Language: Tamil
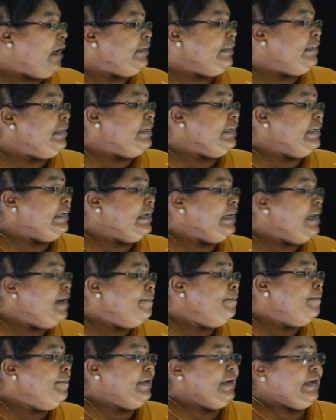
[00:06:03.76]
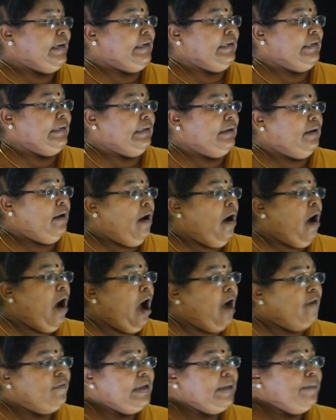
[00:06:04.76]
ஐந்து இளம் வேண்டு
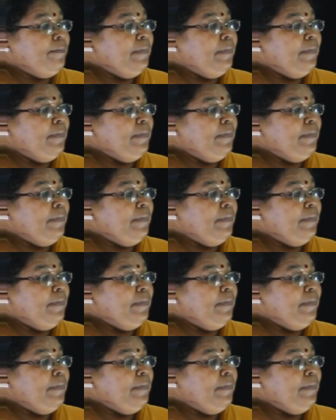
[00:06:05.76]
அவை